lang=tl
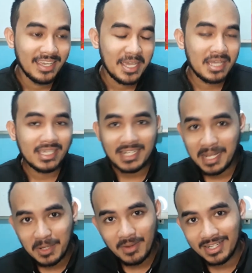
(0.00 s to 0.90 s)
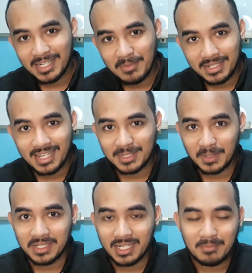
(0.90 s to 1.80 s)
Eh, ang ginagawa lang naman ni
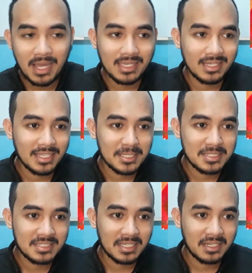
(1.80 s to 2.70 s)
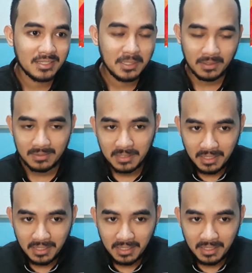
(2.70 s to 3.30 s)
Attorney Libayan is, uh, you know,